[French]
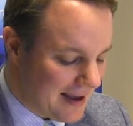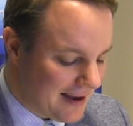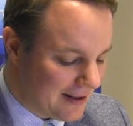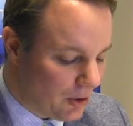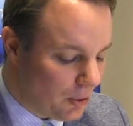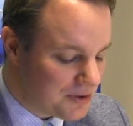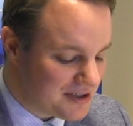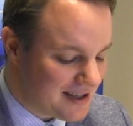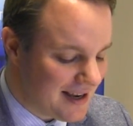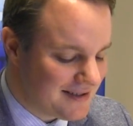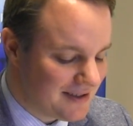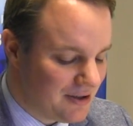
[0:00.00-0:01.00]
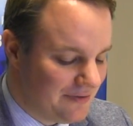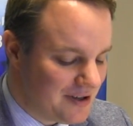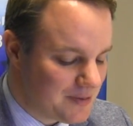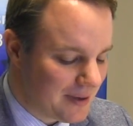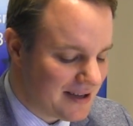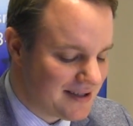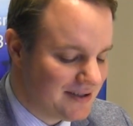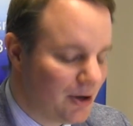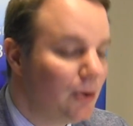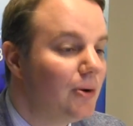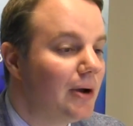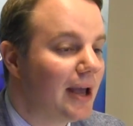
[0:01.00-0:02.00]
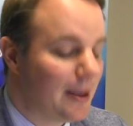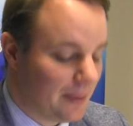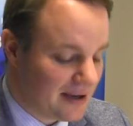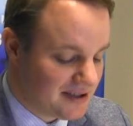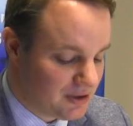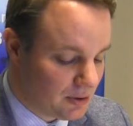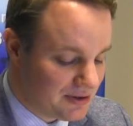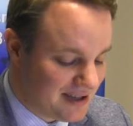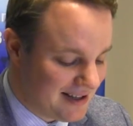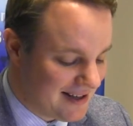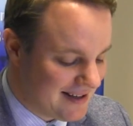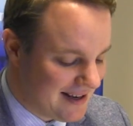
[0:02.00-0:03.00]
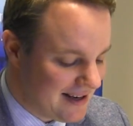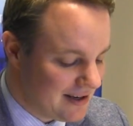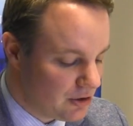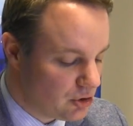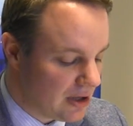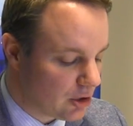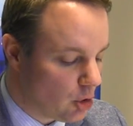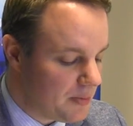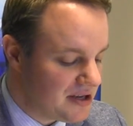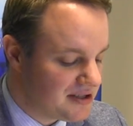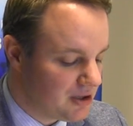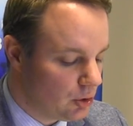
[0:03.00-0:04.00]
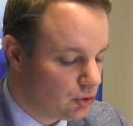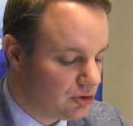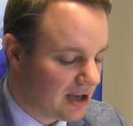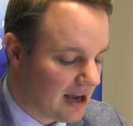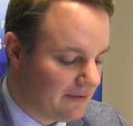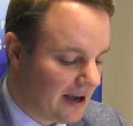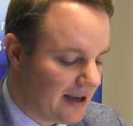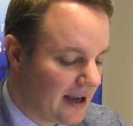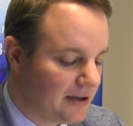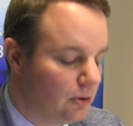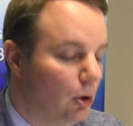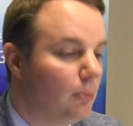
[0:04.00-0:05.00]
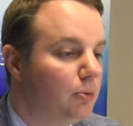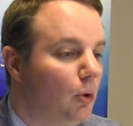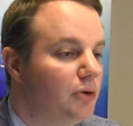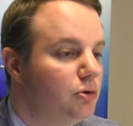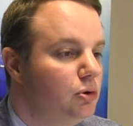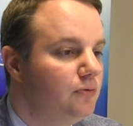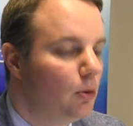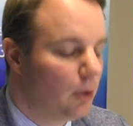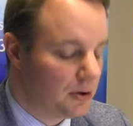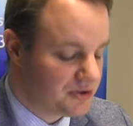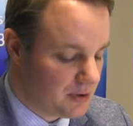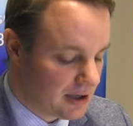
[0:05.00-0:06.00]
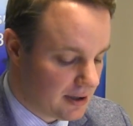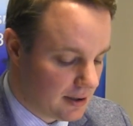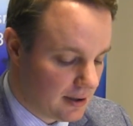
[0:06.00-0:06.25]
Il a aussi été le vice-président et président délégué de la Commission du travail et de l'emploi du Nouveau-Brunswick